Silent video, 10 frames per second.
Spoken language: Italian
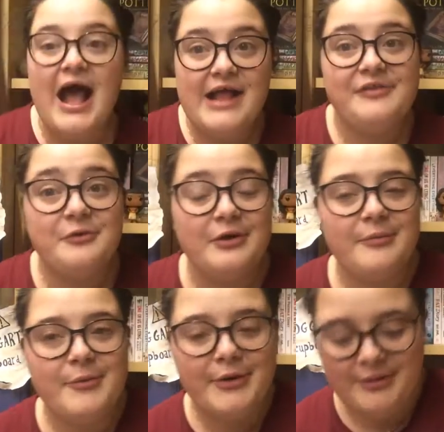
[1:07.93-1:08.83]
Altro
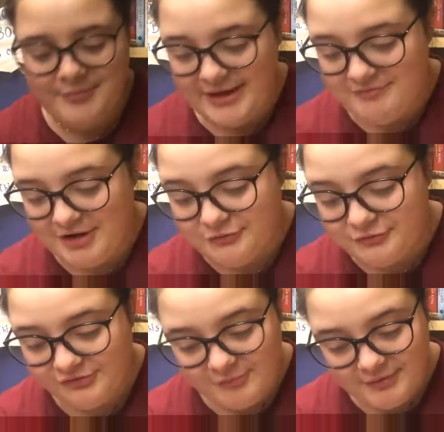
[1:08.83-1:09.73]
libro che mi è
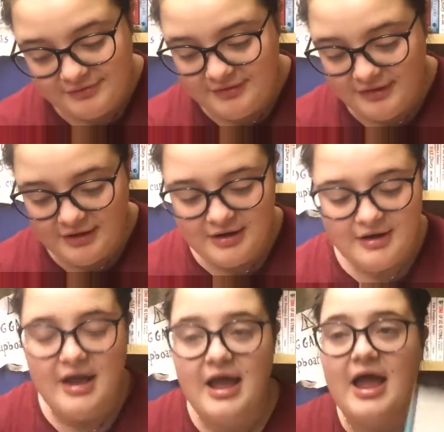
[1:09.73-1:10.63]
arrivato stamattina
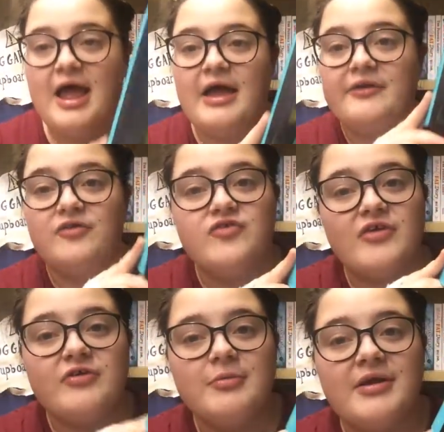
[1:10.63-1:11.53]
è The
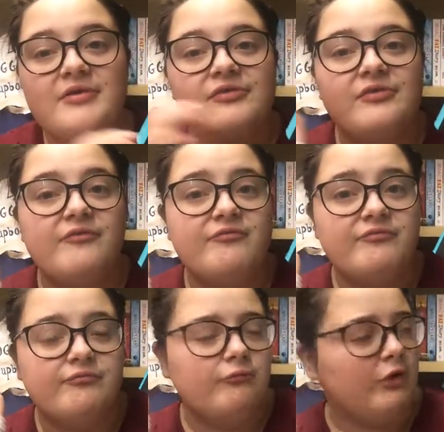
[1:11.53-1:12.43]
Gentleman's
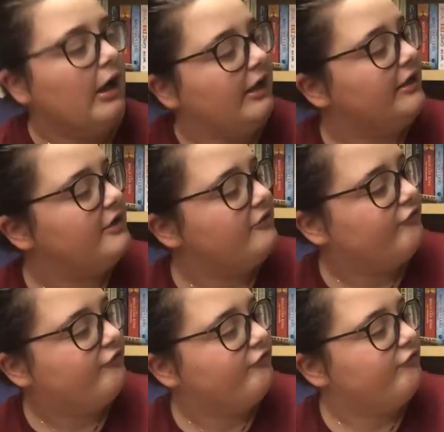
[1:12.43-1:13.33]
Guide
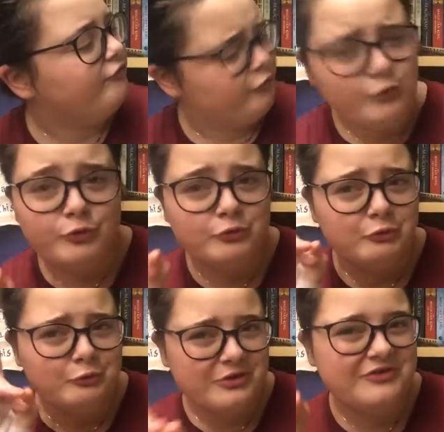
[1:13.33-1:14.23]
to
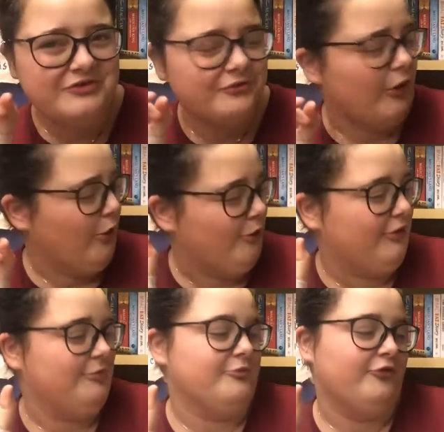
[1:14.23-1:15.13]
Wish... No,
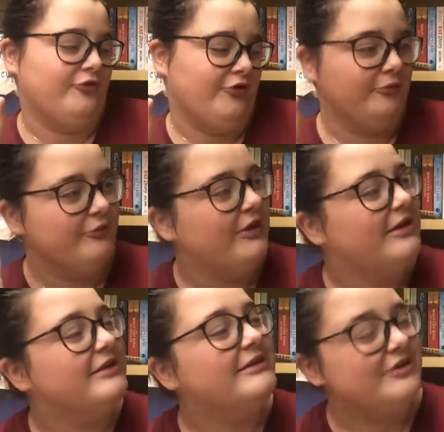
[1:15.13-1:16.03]
oh mio Dio!
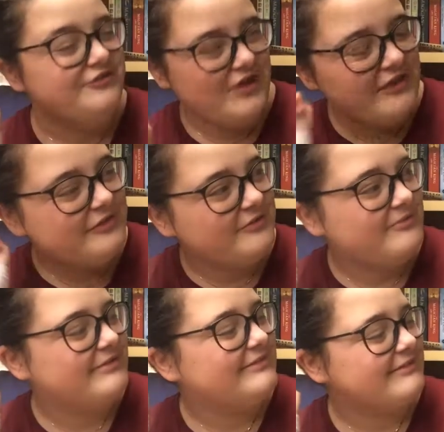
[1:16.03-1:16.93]
The
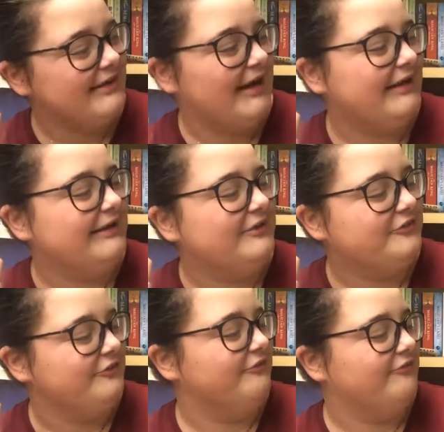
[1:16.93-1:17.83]
Gentleman's Guide
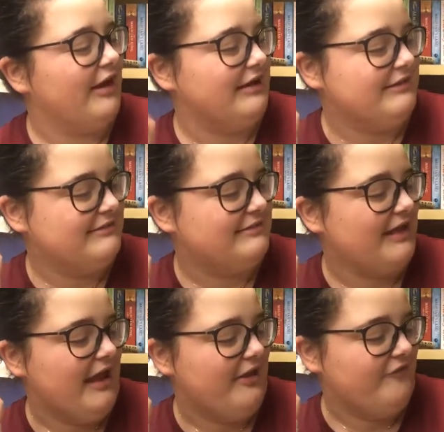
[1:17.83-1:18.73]
to Vice
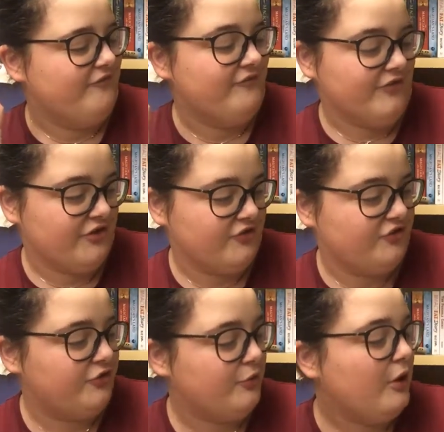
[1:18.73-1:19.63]
and
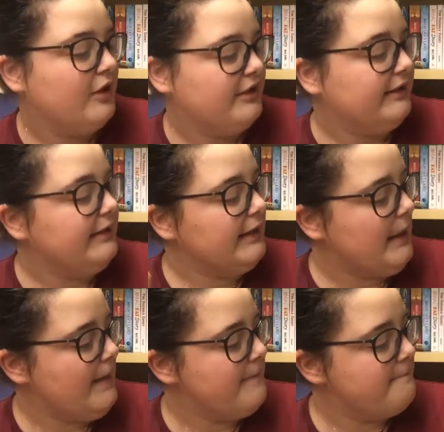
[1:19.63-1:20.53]
Virtue
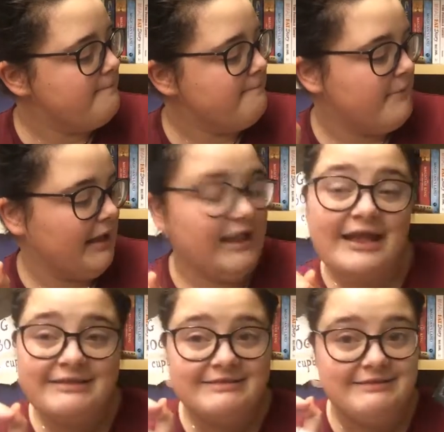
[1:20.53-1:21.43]
di
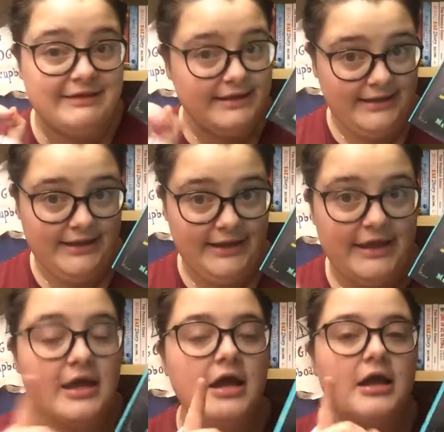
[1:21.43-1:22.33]
Mackenzie
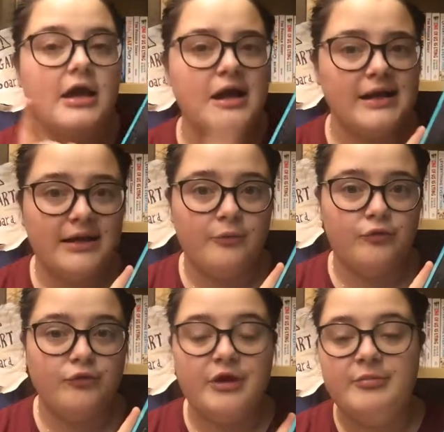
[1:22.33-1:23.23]
Lee. Anche
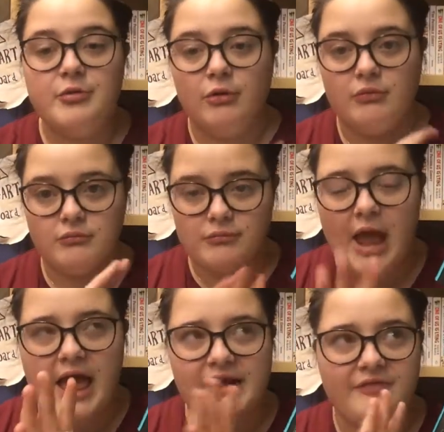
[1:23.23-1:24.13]
questo libro
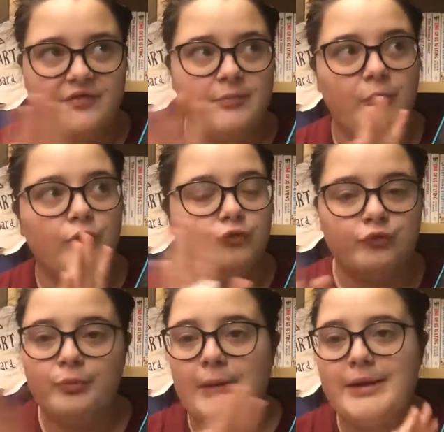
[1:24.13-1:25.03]
era tipo
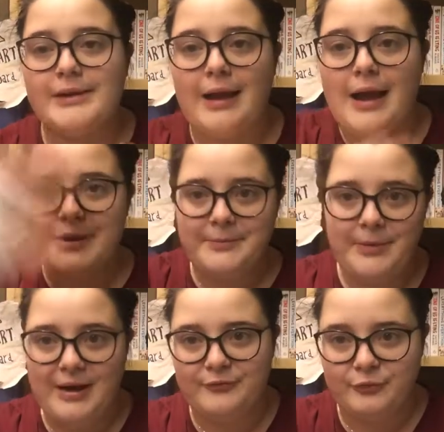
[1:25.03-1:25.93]
super
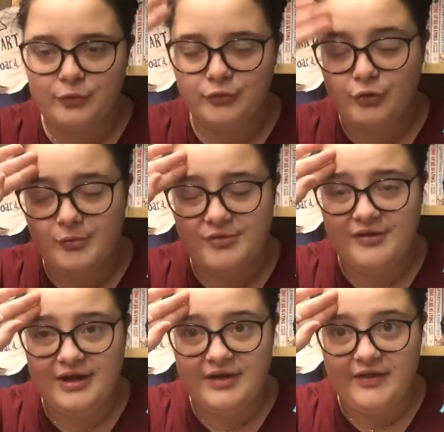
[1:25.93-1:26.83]
hypato, non so come si
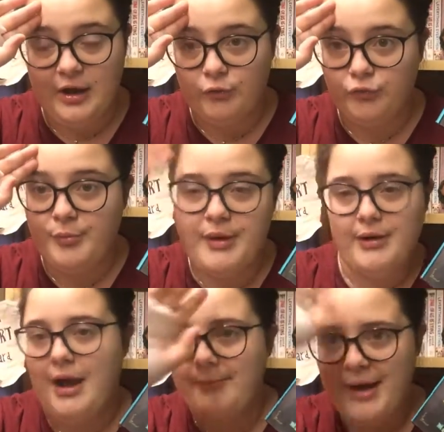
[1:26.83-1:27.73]
dica in italiano,
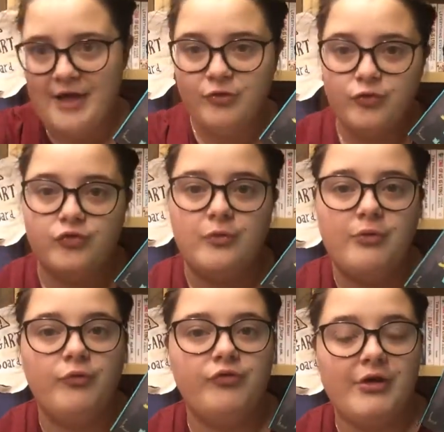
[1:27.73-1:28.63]
super amato, insomma
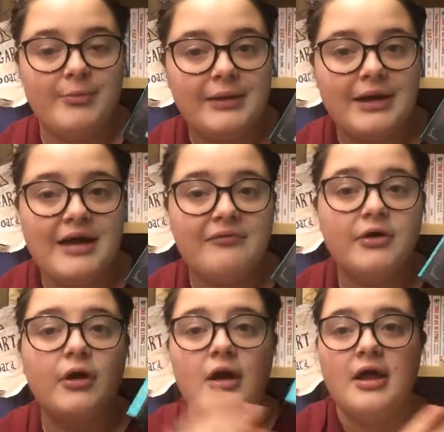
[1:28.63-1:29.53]
tutti ne
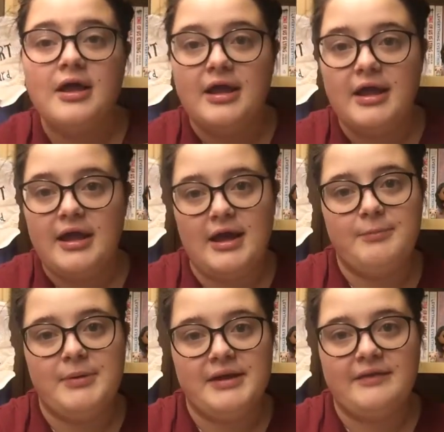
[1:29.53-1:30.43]
parlavano e a
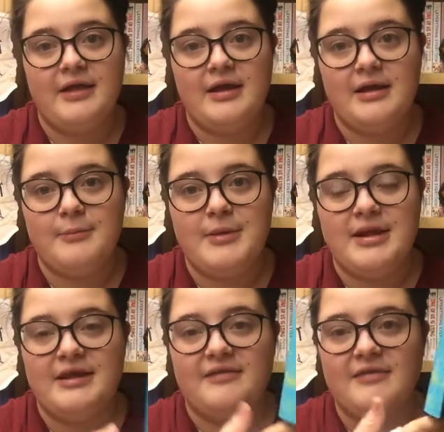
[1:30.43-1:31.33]
parte la
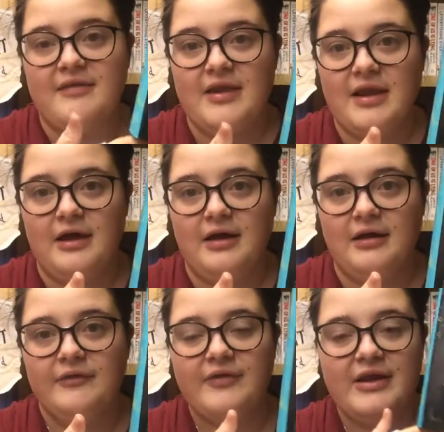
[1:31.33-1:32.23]
bellezza
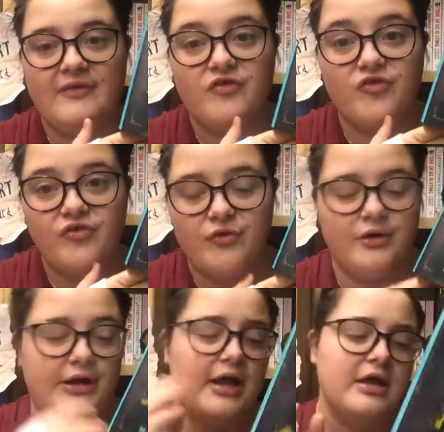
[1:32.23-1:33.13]

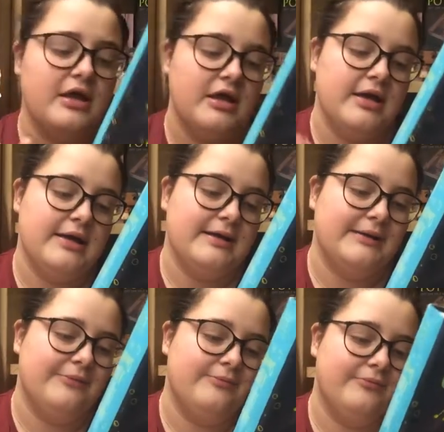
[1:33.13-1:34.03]
dell'edizione
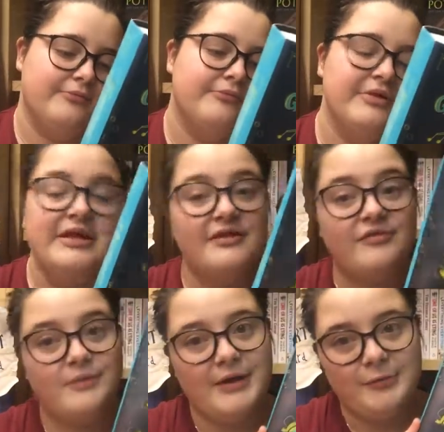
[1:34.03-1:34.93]
ehm, mi
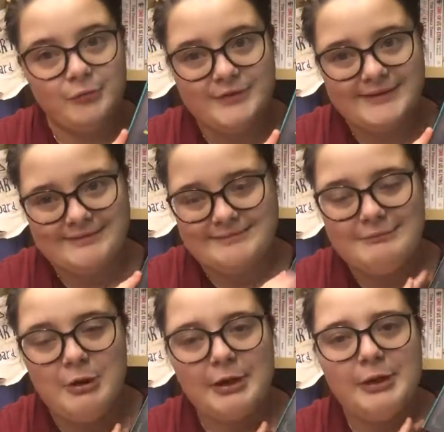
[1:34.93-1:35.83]
ispira
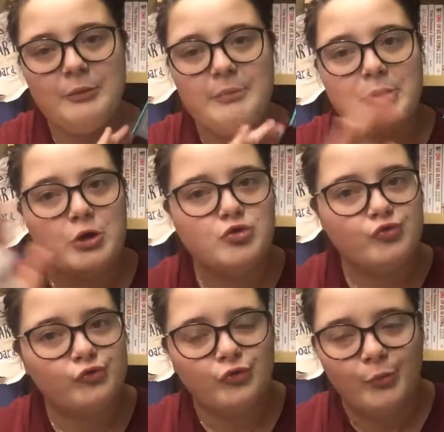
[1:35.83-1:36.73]
moltissimo, anche qui però
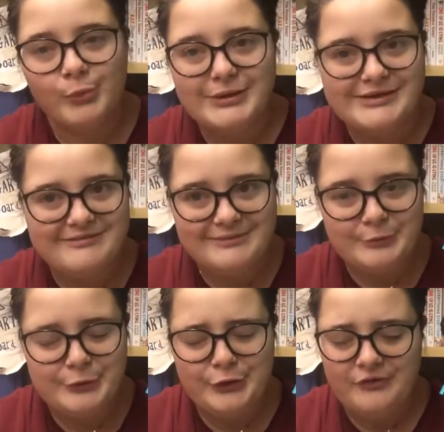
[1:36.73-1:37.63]
non so
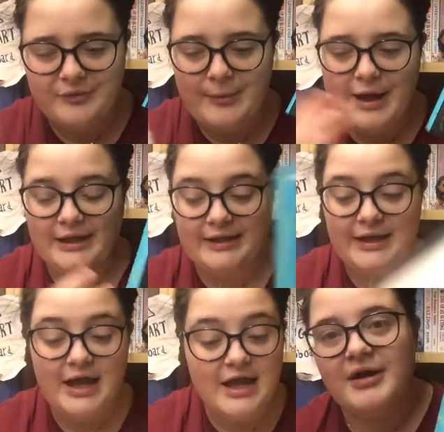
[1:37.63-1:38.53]
moltissimo di cosa parli,
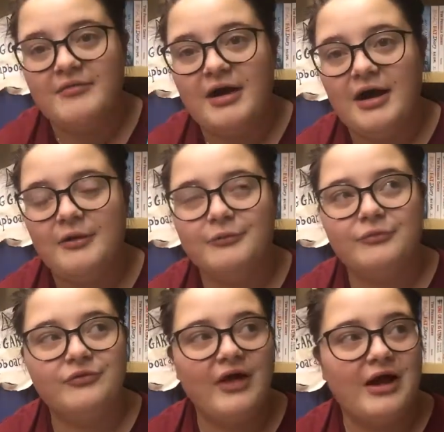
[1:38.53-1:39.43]
mi ispirava
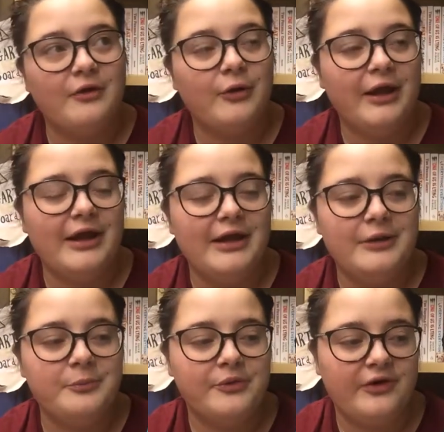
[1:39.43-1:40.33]
un sacco
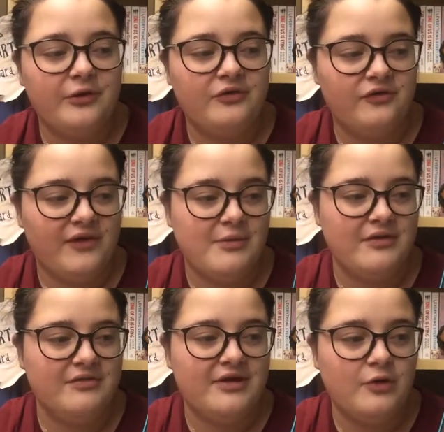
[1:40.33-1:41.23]
che il protagonista si
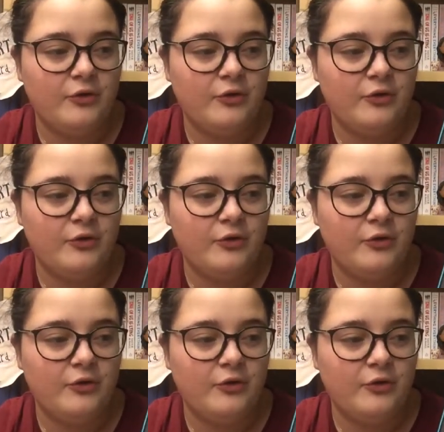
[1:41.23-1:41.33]
chiamasse di